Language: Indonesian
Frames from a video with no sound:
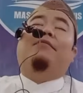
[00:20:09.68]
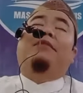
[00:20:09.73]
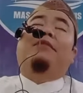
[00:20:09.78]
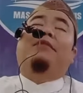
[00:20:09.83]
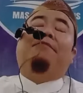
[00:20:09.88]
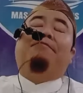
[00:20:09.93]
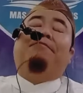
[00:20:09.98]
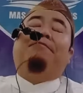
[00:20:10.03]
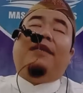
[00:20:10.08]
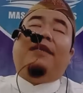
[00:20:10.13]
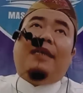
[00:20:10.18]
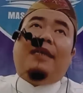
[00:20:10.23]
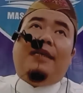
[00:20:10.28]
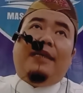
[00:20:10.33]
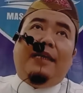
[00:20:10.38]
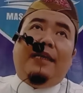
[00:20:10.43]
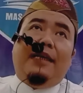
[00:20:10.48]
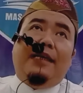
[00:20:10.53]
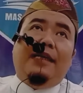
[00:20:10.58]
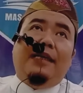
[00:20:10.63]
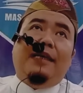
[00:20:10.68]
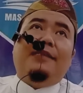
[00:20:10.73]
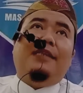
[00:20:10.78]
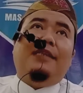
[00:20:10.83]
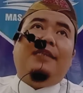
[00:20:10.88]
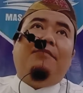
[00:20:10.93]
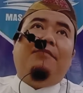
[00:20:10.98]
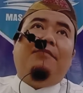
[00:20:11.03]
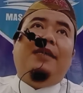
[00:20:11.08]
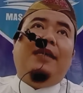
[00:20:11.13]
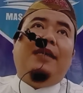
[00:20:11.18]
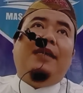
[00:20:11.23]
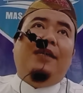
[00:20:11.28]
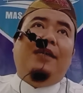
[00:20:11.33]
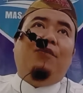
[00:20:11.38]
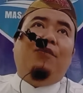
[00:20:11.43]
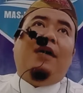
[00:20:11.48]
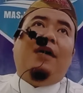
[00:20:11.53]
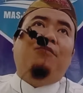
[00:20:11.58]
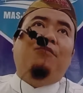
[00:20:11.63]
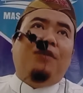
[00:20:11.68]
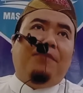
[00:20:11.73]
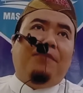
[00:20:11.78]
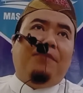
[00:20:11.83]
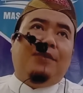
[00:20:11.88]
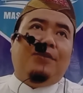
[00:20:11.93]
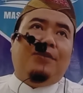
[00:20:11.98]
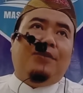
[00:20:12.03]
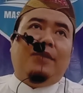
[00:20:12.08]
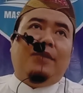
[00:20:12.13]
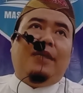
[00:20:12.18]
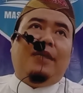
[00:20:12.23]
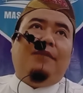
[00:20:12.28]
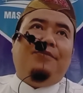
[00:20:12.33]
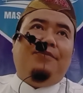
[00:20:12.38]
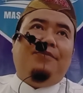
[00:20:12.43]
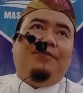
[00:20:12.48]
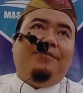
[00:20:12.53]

mendapatkan hal yang sama dengan doamu kepada saudara